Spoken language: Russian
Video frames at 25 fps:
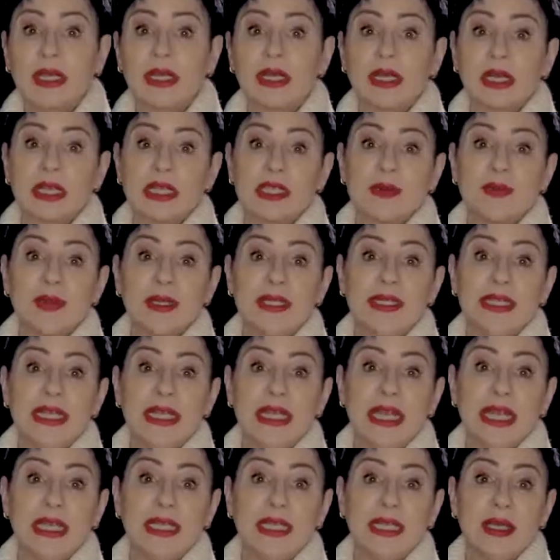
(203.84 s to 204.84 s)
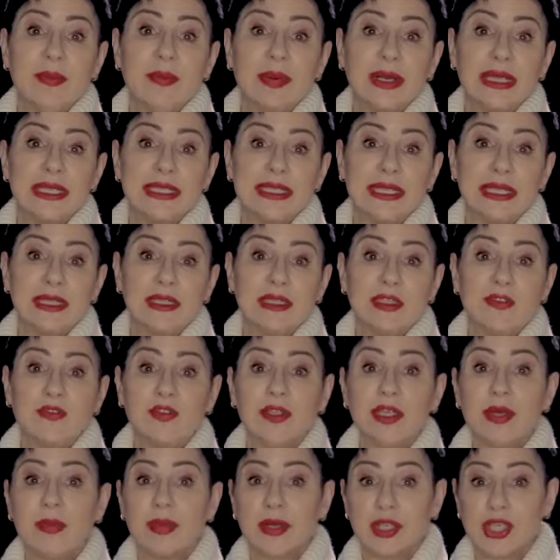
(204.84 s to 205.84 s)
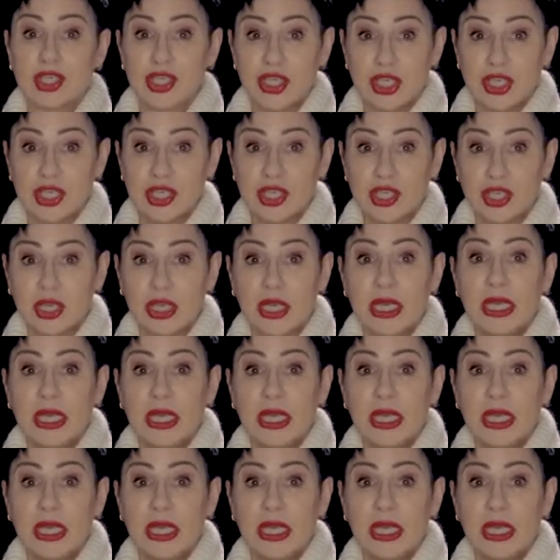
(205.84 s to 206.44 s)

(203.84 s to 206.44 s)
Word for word: распределении процентов не прошедших